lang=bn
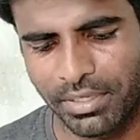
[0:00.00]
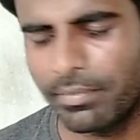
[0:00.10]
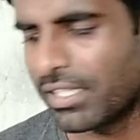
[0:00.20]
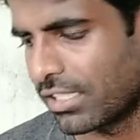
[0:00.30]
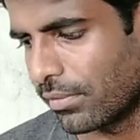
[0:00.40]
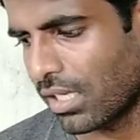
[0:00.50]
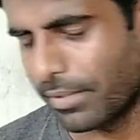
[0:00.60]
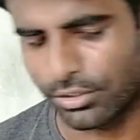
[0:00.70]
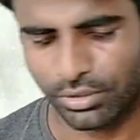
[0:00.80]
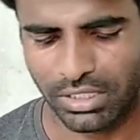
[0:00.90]
সাপ্লিমেন্ট হিসেবে
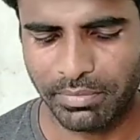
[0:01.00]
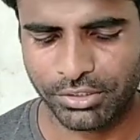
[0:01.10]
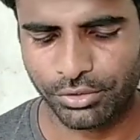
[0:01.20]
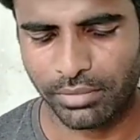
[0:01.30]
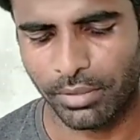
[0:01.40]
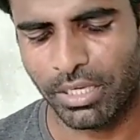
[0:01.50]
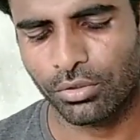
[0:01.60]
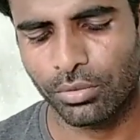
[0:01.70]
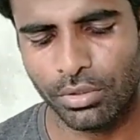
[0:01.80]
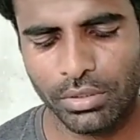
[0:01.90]
খাবারের সঙ্গে মিক্স করে
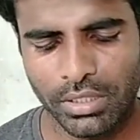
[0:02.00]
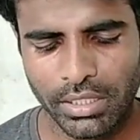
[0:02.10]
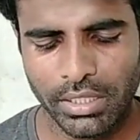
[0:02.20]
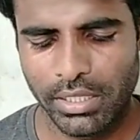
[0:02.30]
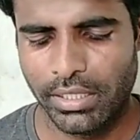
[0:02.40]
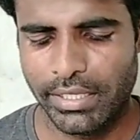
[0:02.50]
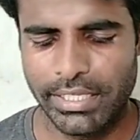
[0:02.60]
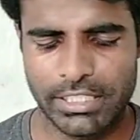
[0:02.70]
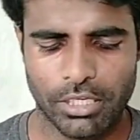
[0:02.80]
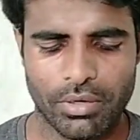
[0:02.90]
ব্যবহার করব
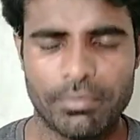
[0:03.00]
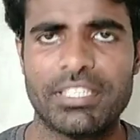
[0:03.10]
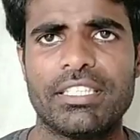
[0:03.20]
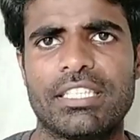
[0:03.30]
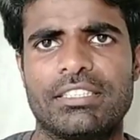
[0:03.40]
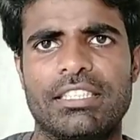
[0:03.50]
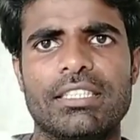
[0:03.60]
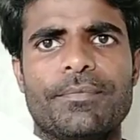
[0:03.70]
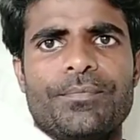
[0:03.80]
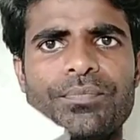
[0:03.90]
এছাড়াও আমি নিয়ে এসেছি